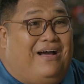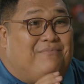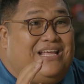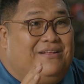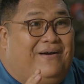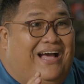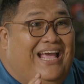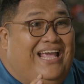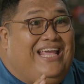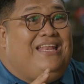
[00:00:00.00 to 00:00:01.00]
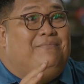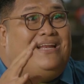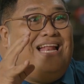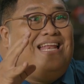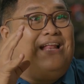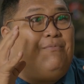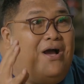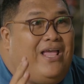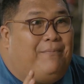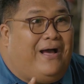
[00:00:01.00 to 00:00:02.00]
pak, begini Pak. Ini mengenai lidah
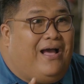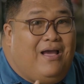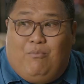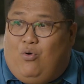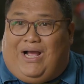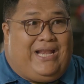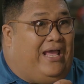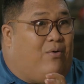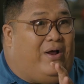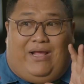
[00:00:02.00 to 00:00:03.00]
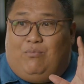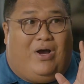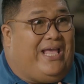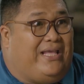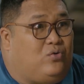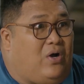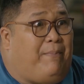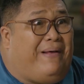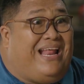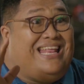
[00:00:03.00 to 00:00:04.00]
buaya Pak. Bukan hewan yang buaya itu,
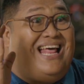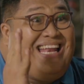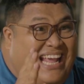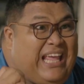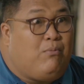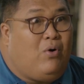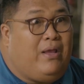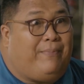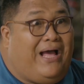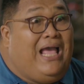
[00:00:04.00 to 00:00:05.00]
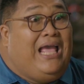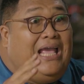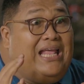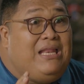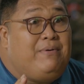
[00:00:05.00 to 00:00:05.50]
apalagi laki-laki yang buaya Pak. Ini